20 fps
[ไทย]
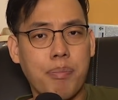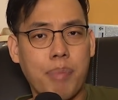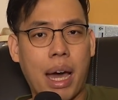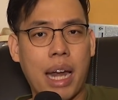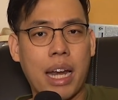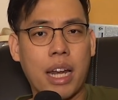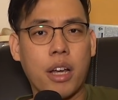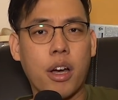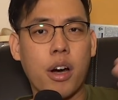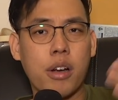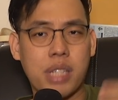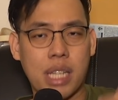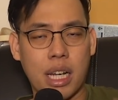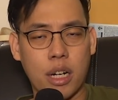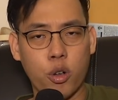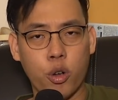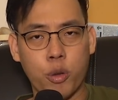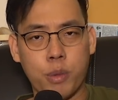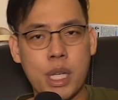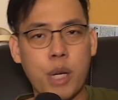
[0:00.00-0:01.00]
มันก็จะ
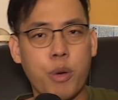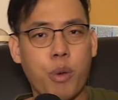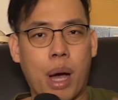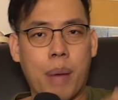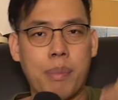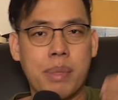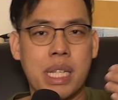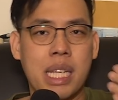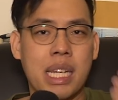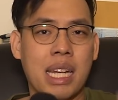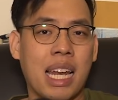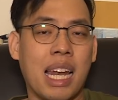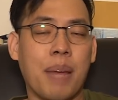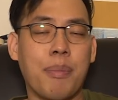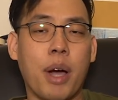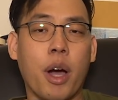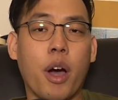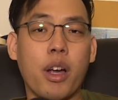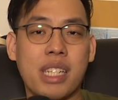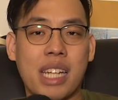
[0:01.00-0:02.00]
ลูปที่ความถี่นั้นแล้ว
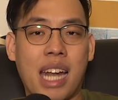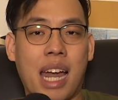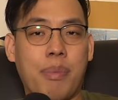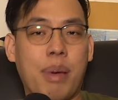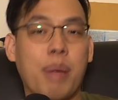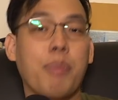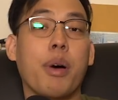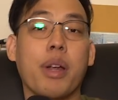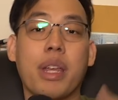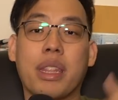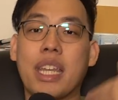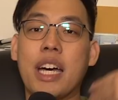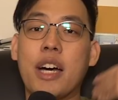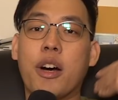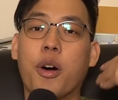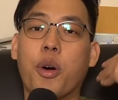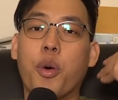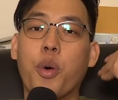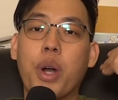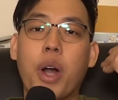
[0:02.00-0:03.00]
มันก็จะทำให้มอนิเตอร์
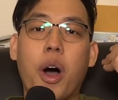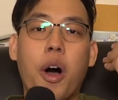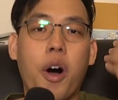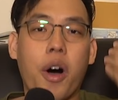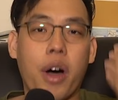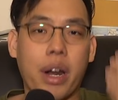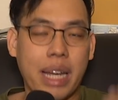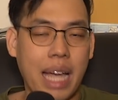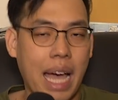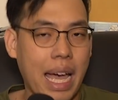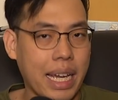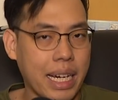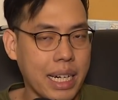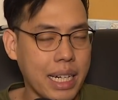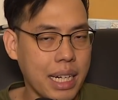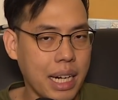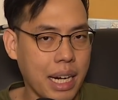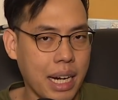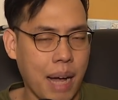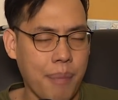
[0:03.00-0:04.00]
ของคุณหอนง่าย
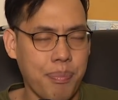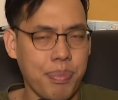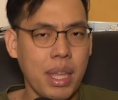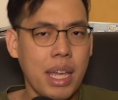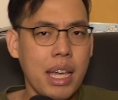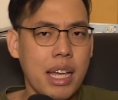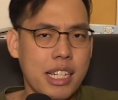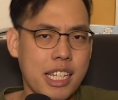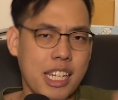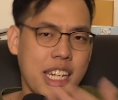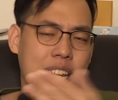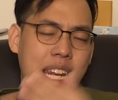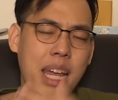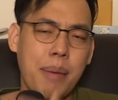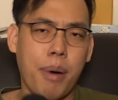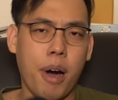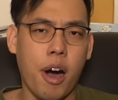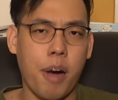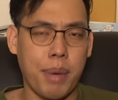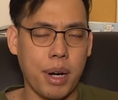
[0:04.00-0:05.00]
ขึ้นครับทีนี้เนี่
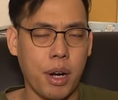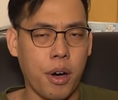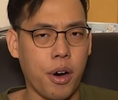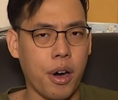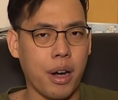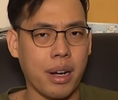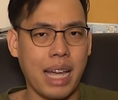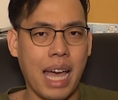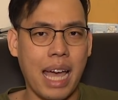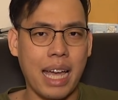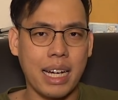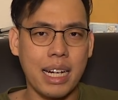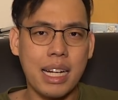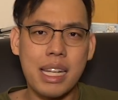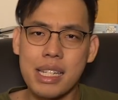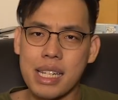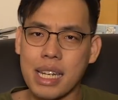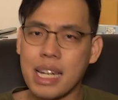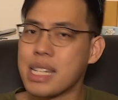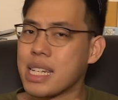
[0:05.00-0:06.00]
ยพอมันหอนง่ายขึ้น
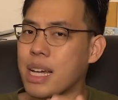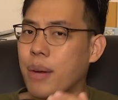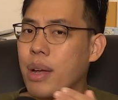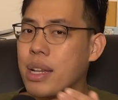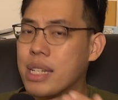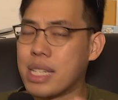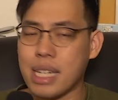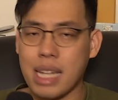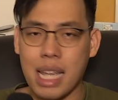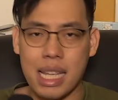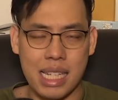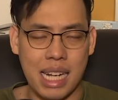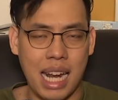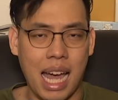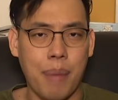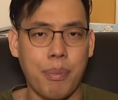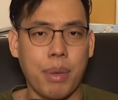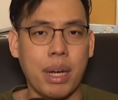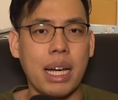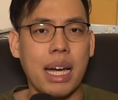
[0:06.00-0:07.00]
สิ่งที่ Sound Engineer จะ
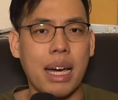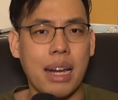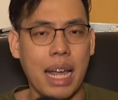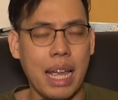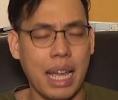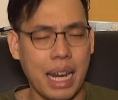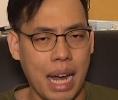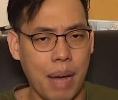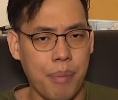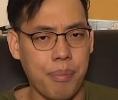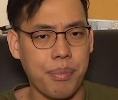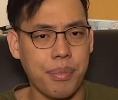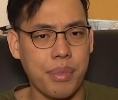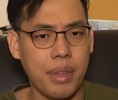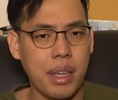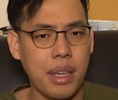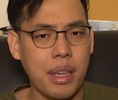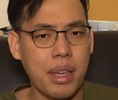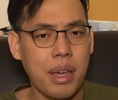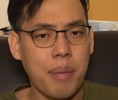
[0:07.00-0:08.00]
ทำคืออะไรครับ
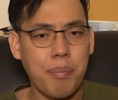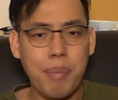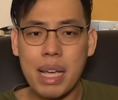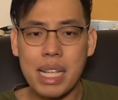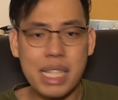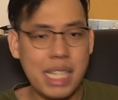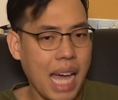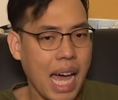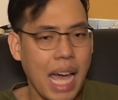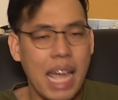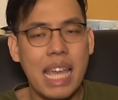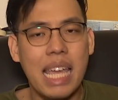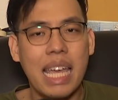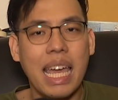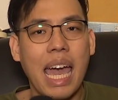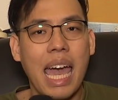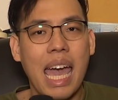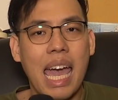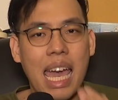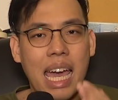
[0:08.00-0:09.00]
ไม่ใช่
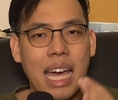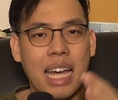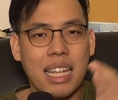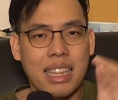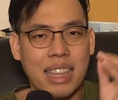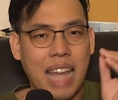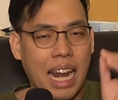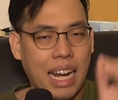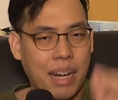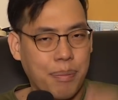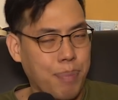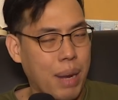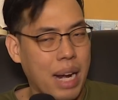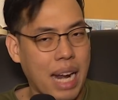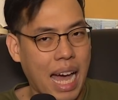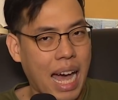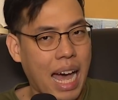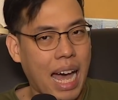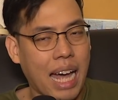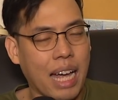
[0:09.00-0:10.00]
แก้ตัดปัญ
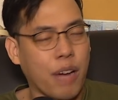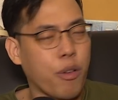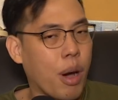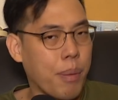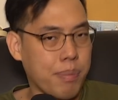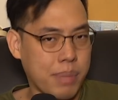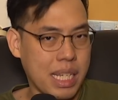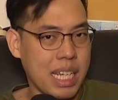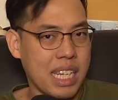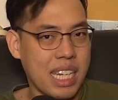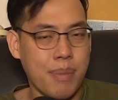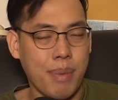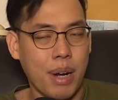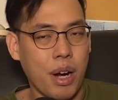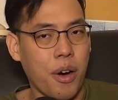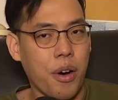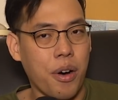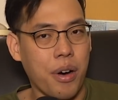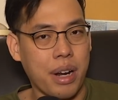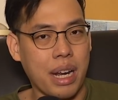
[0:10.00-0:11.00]
หาความถี่ที่มัน
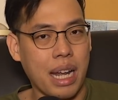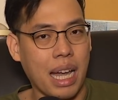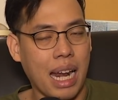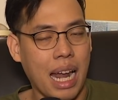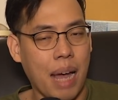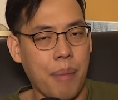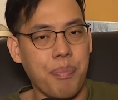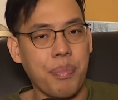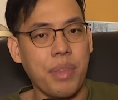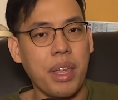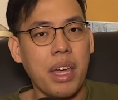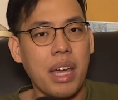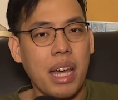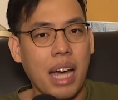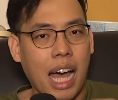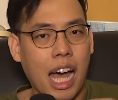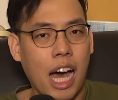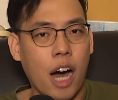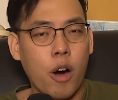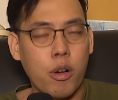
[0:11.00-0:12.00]
หอนนะครับ
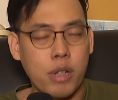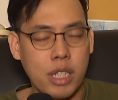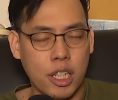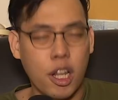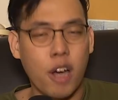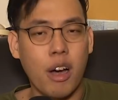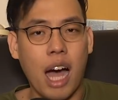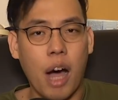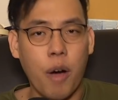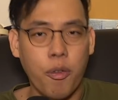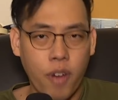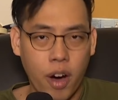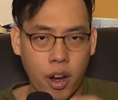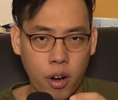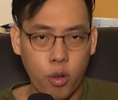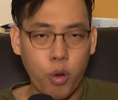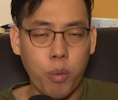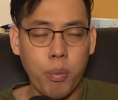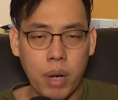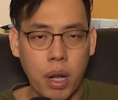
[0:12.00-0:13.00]
เขาจะต้องเอาวอล
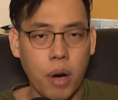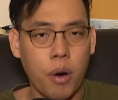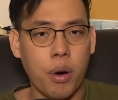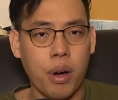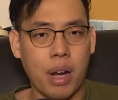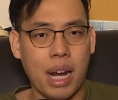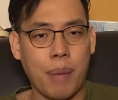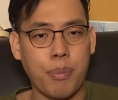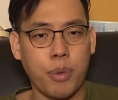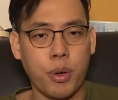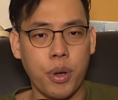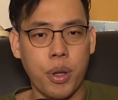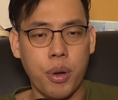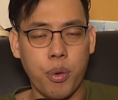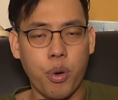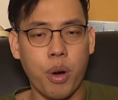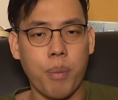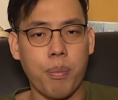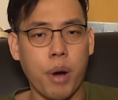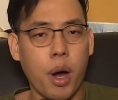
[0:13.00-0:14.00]
ลุ่มลงครับโดย
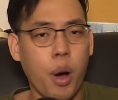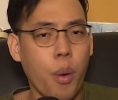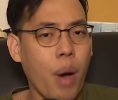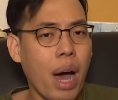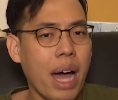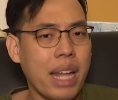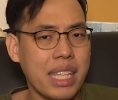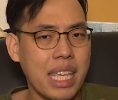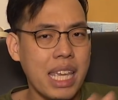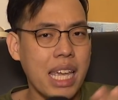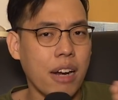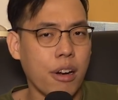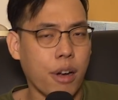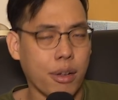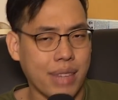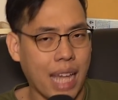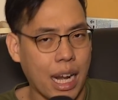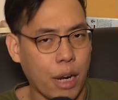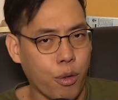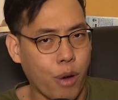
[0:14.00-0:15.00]
รวมเพราะว่ายิ่งเรา
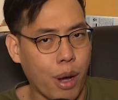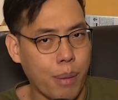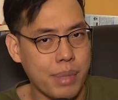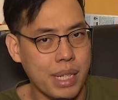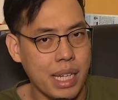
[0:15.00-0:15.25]
ตัดความ